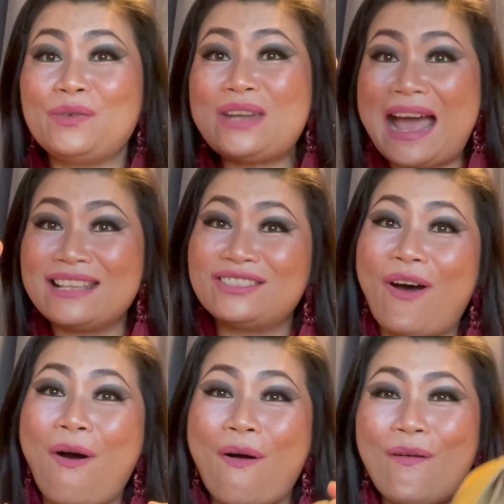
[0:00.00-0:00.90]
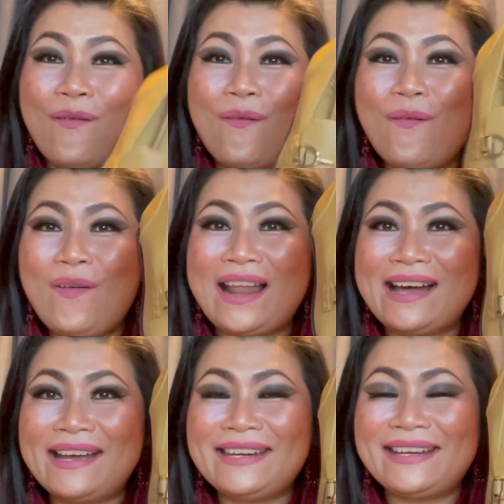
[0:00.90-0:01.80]
นูได้สองคู่เล
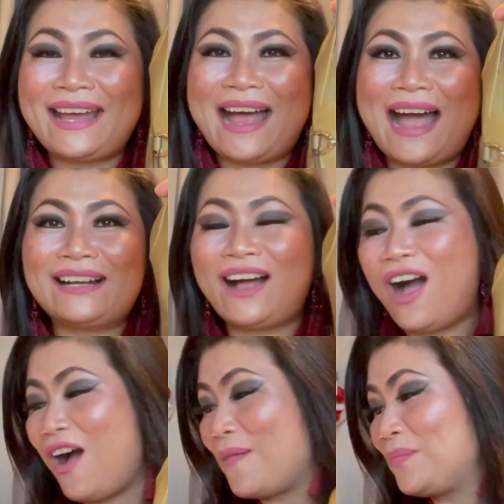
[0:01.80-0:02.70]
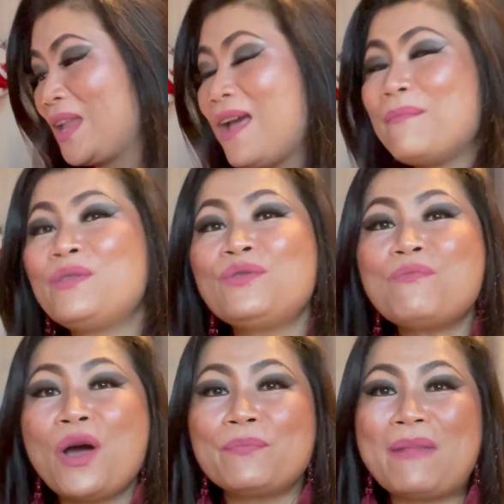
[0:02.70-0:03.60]
ยนะคะก็เมนู
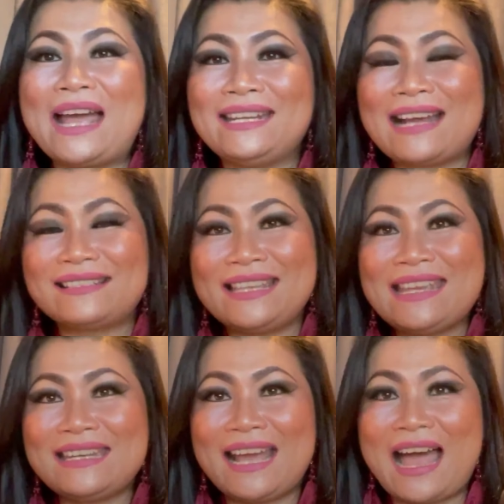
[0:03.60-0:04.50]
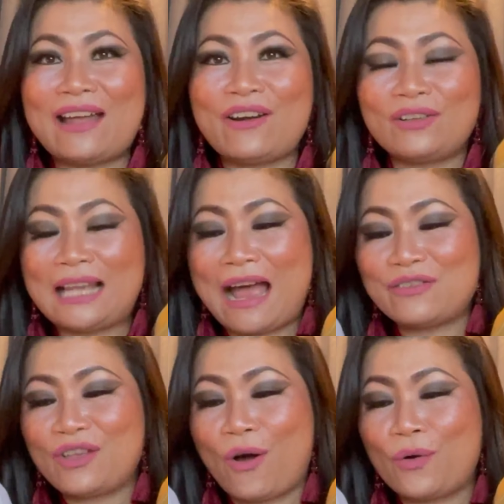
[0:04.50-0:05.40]
หมดไปทั้งสิ้นนะคะรองเท้า
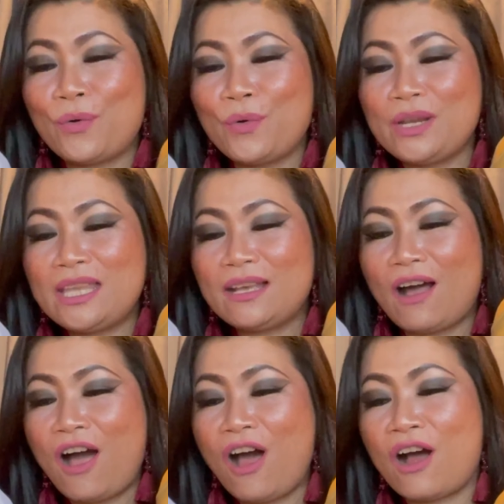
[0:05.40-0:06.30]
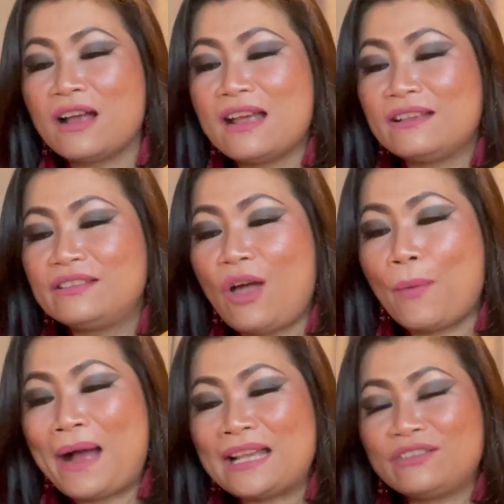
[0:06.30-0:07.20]
สองคู่นี้ก็ สอ
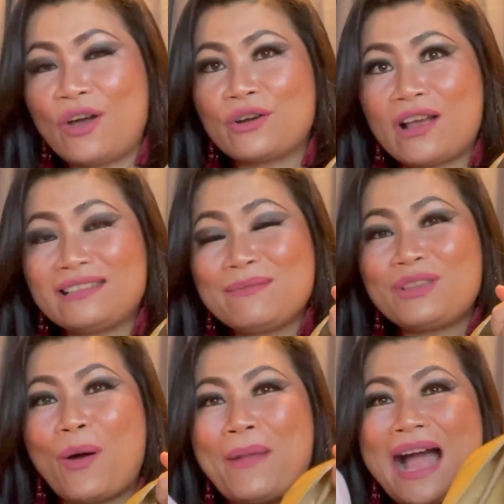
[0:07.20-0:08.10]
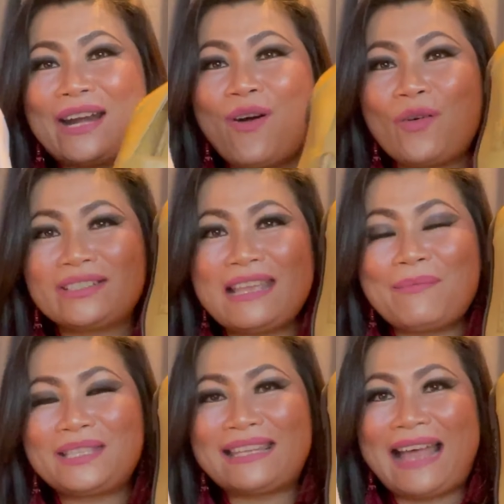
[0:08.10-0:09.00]
งพันสองร้อยสิบสอง บาท หกสิ
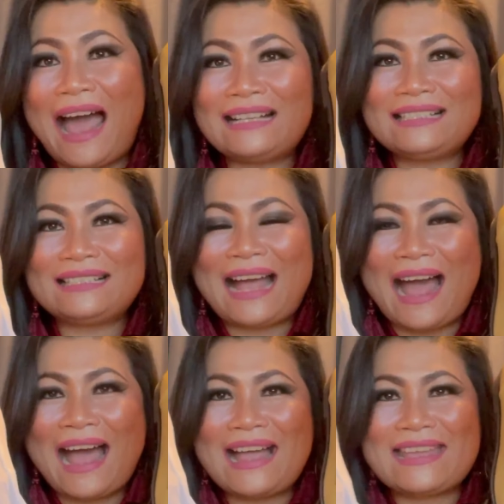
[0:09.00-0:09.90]
บ สตางค์ค่ะ